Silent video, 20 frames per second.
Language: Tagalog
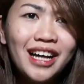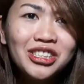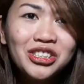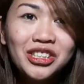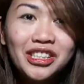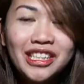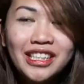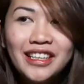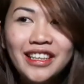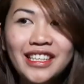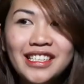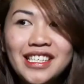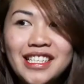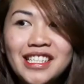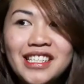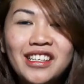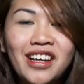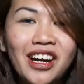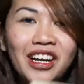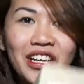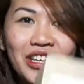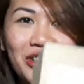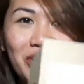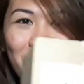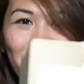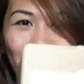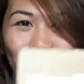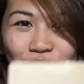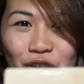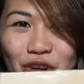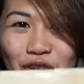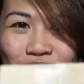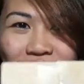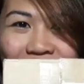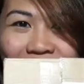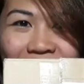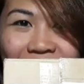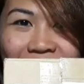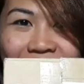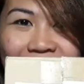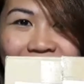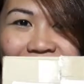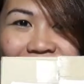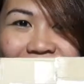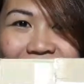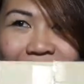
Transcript: Well, actually, this is not a new phone.